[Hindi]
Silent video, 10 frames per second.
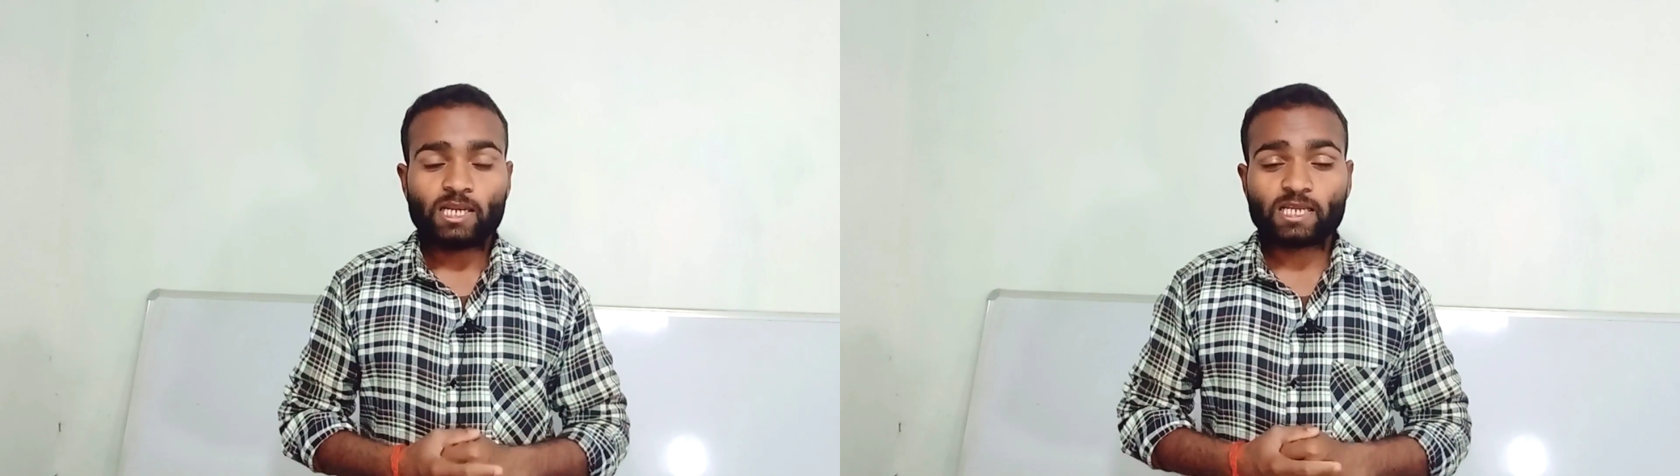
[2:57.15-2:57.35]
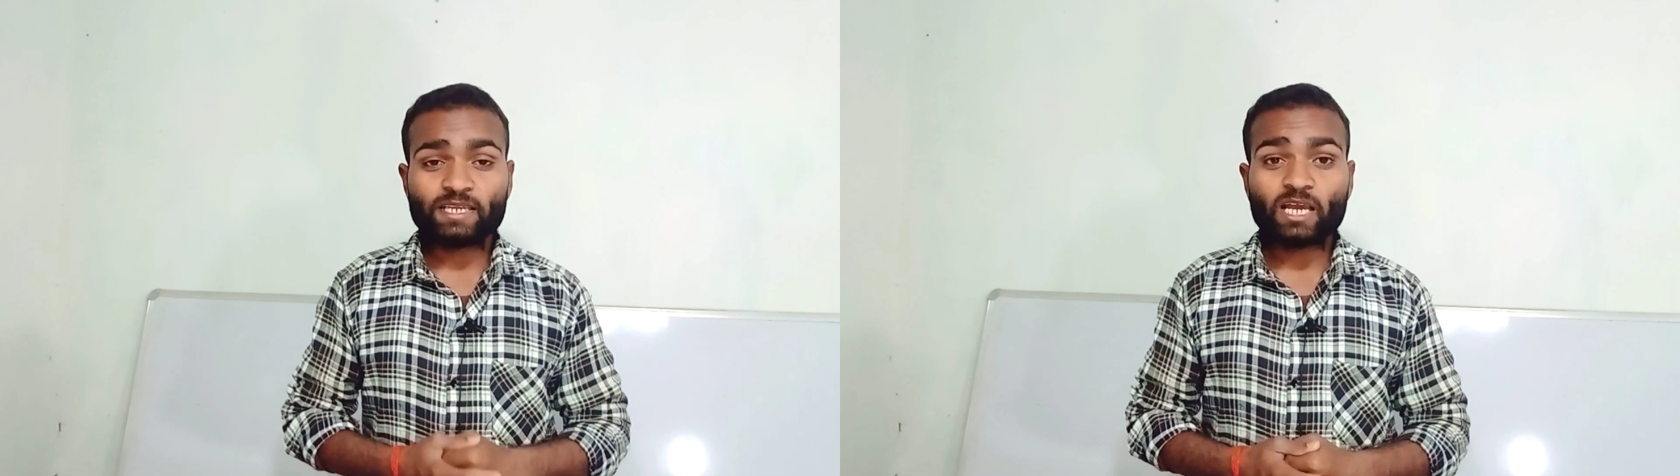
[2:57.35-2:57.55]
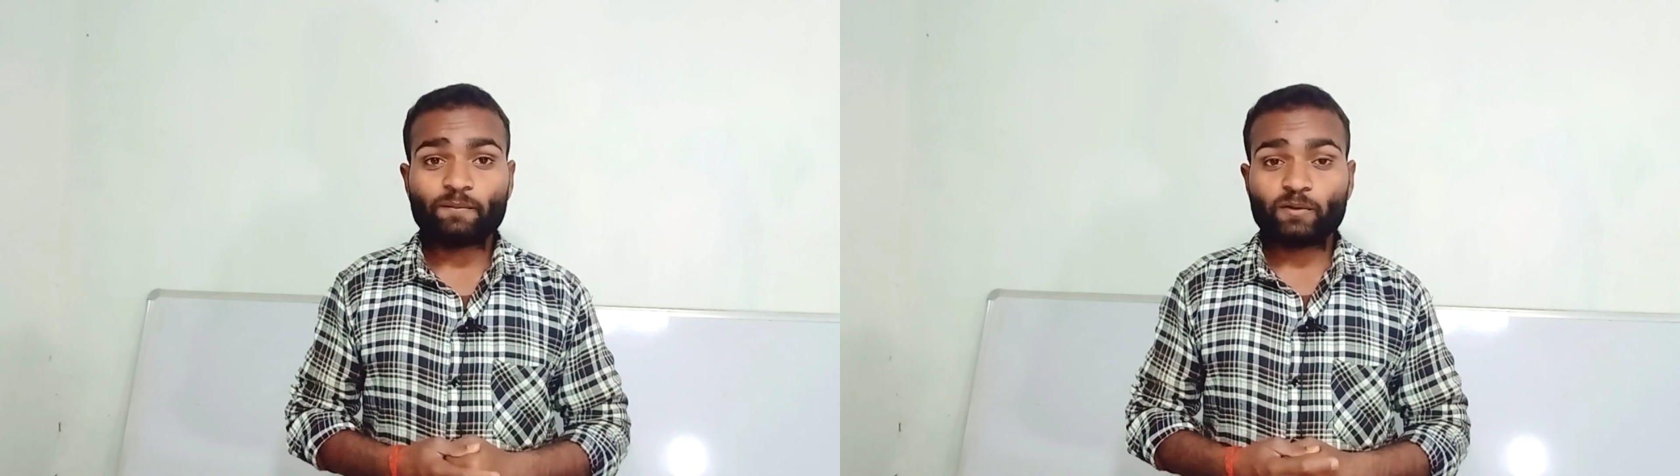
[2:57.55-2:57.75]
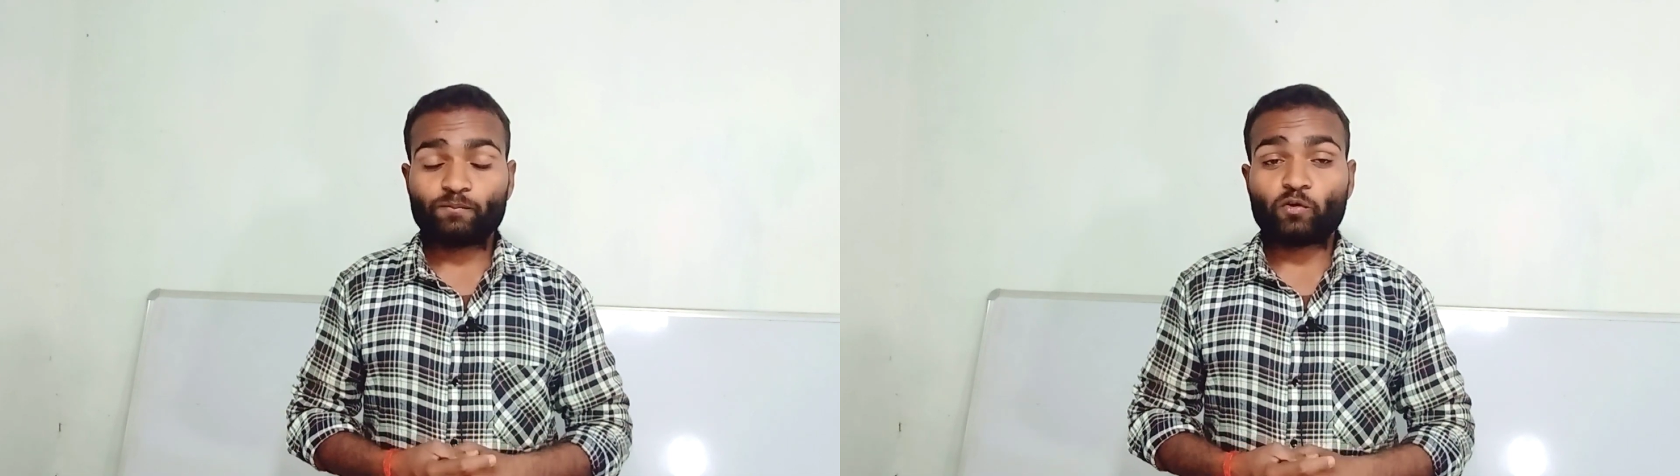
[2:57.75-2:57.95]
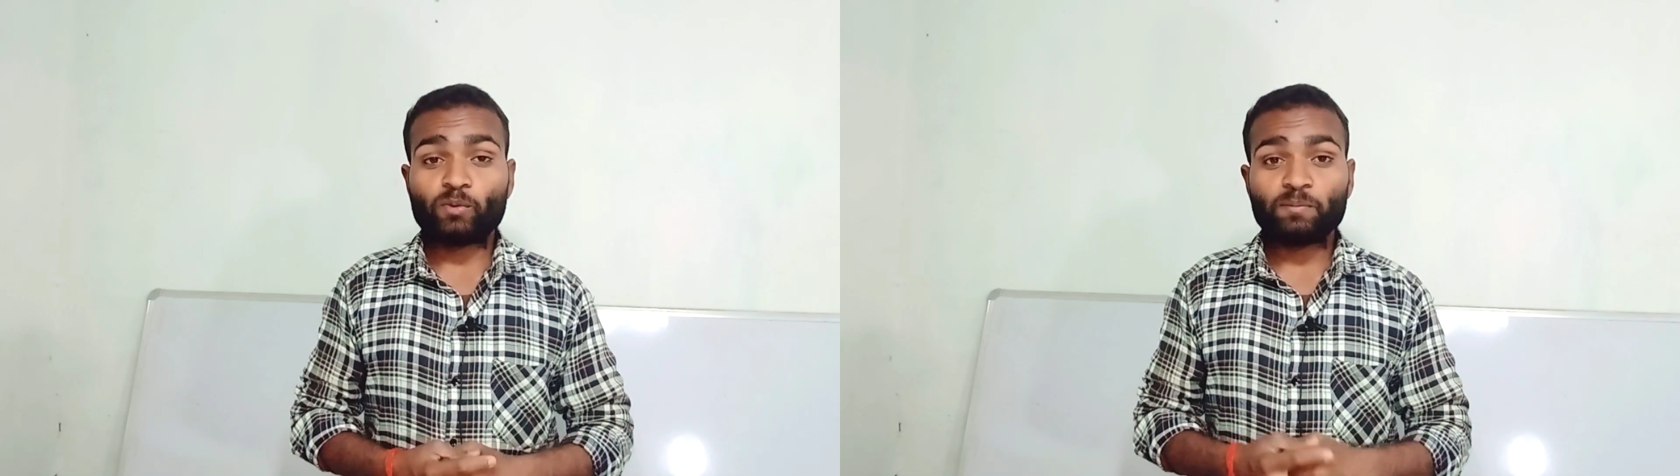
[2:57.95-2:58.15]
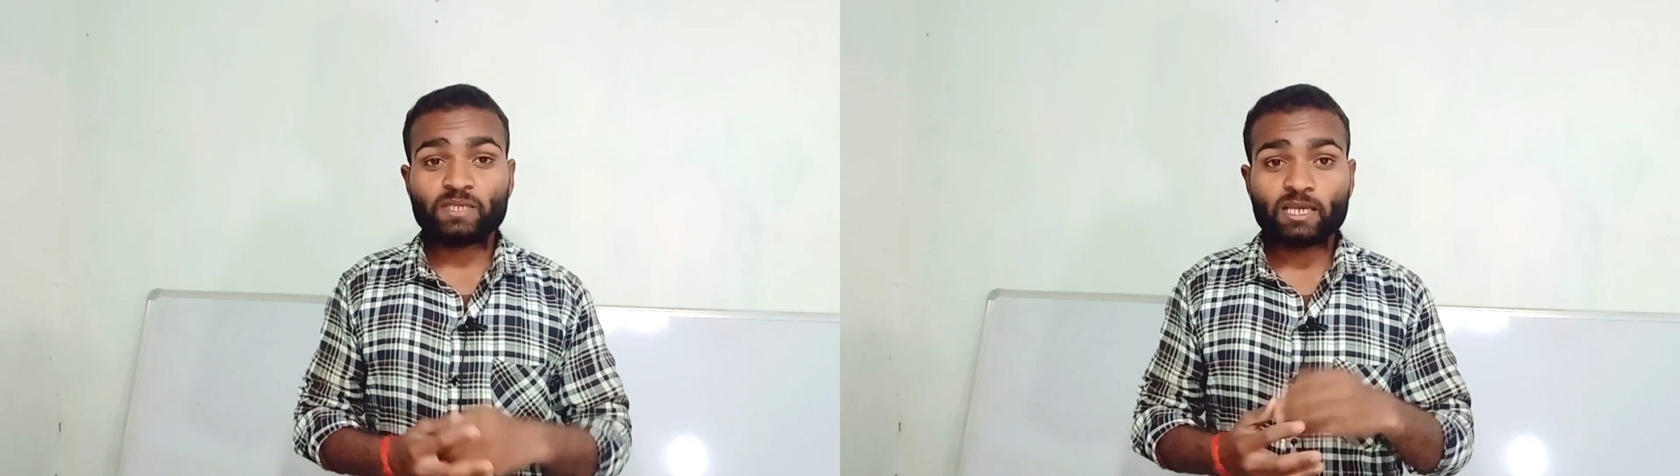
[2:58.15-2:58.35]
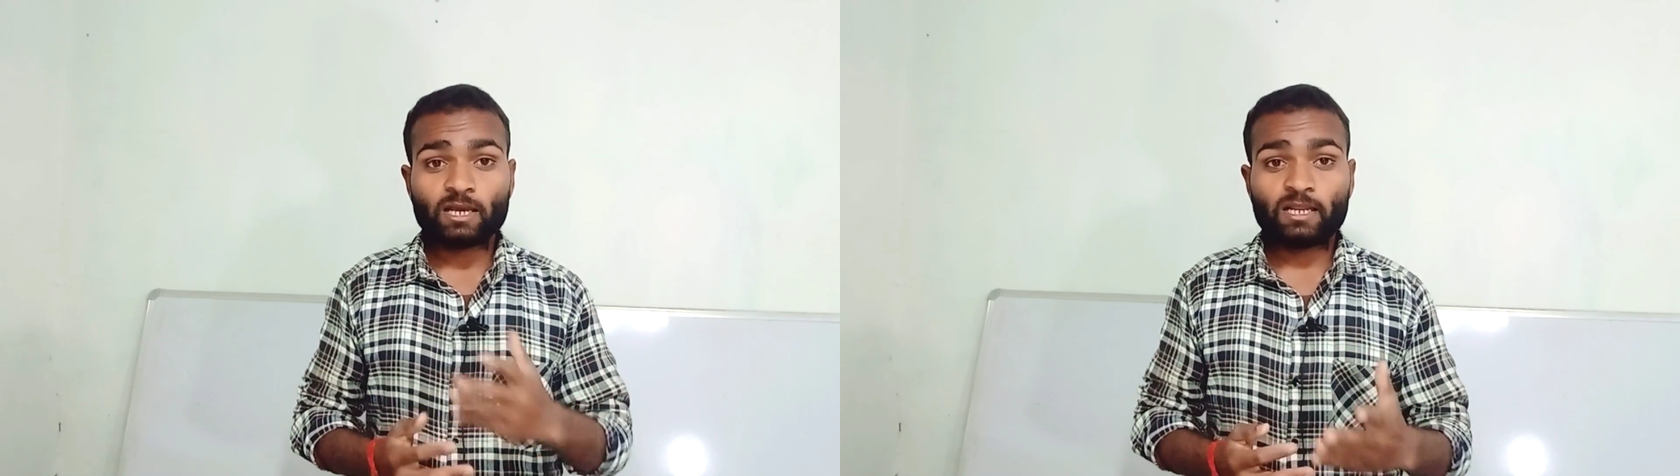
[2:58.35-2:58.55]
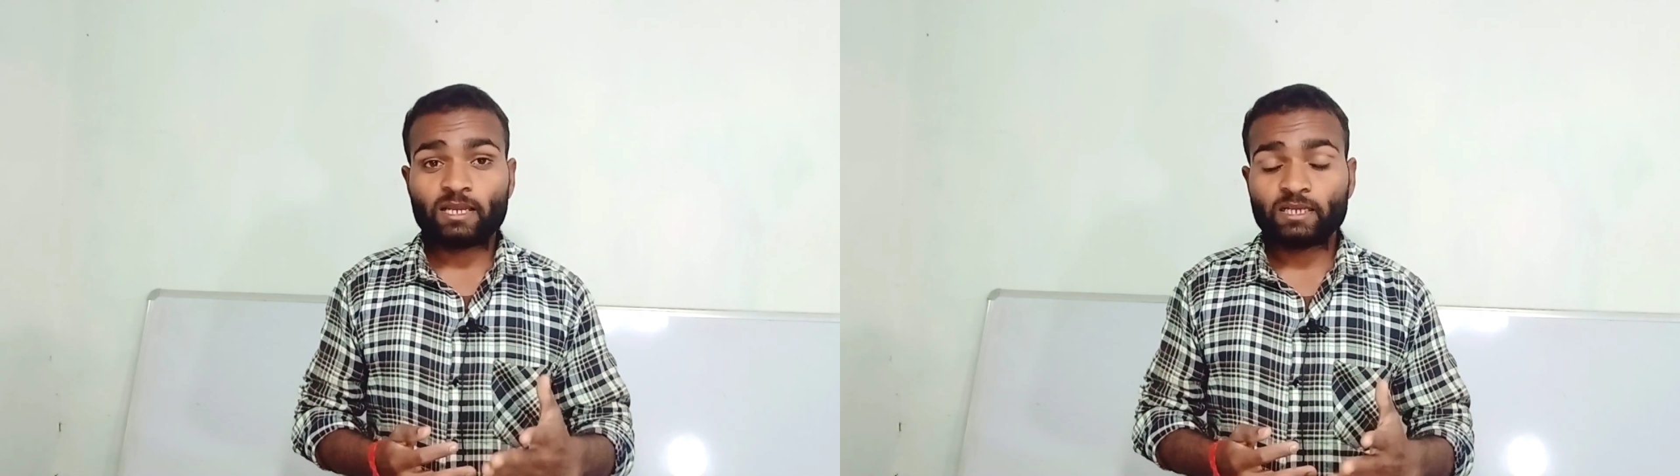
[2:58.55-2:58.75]
लेकिन यहाँ पर प्रॉब्लम ये
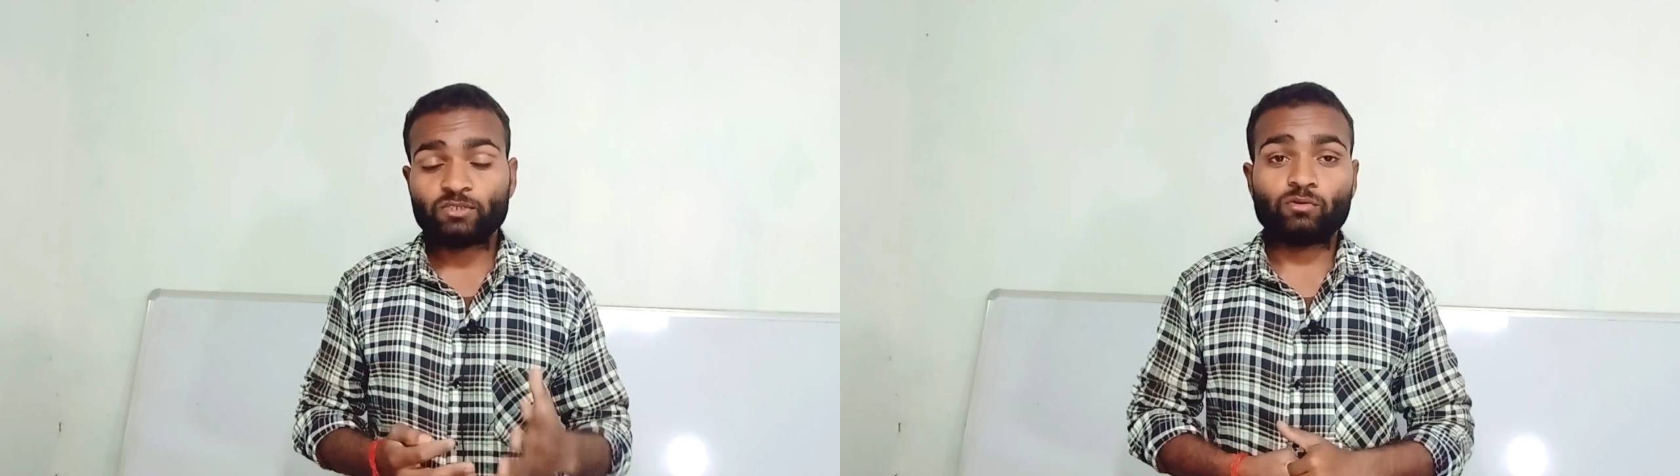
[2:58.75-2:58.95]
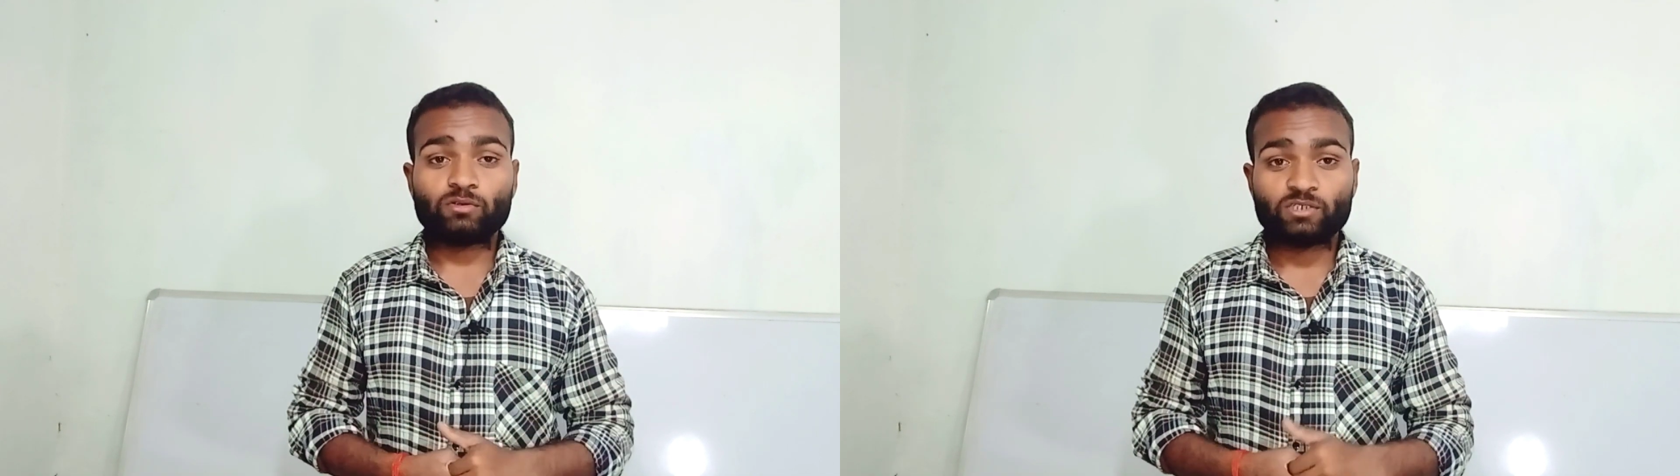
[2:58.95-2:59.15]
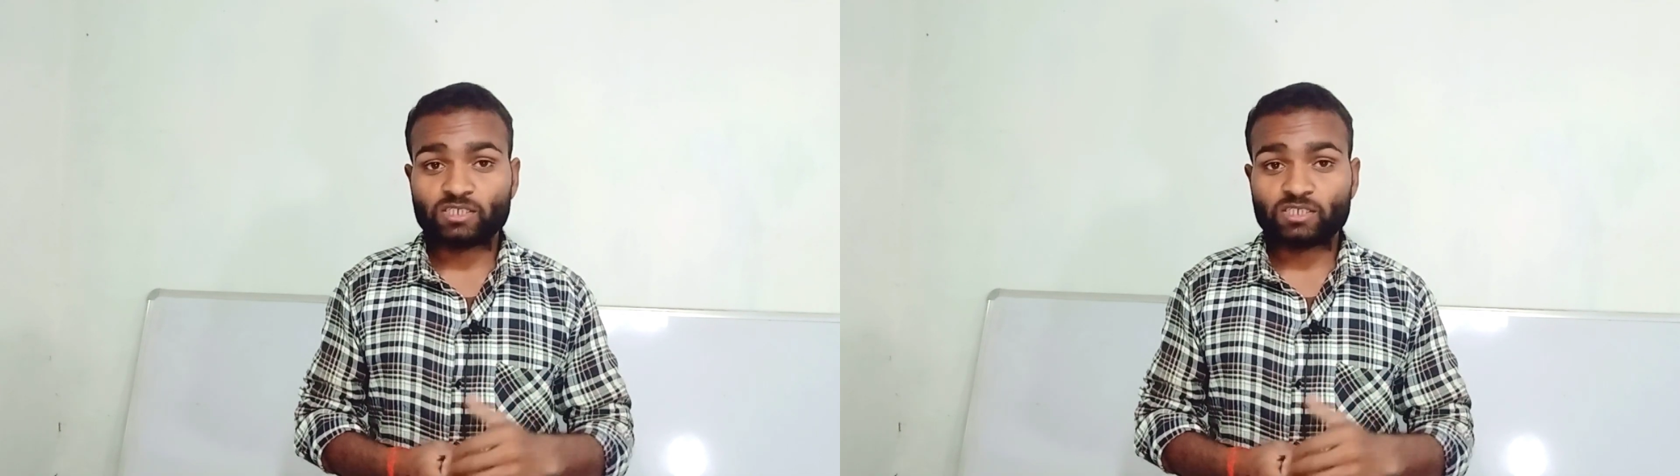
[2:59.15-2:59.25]
आ रहा है कि जो